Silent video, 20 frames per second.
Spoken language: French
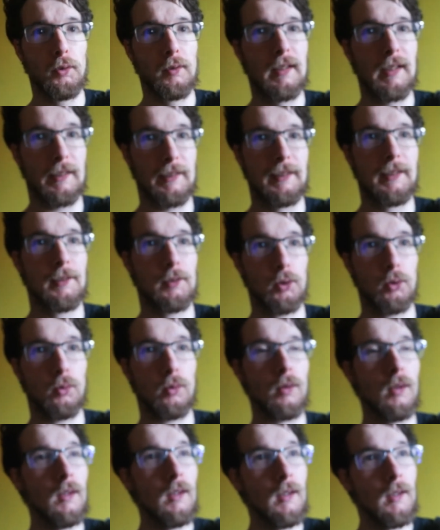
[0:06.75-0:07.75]

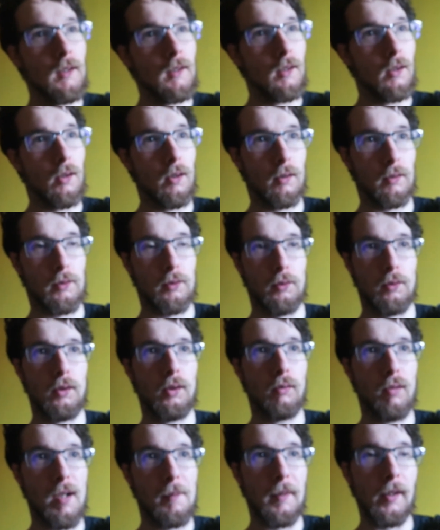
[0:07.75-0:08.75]
Classico entre
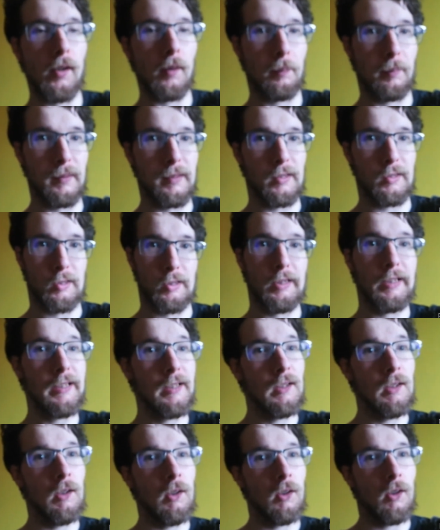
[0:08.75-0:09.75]
l'OM et le PSG.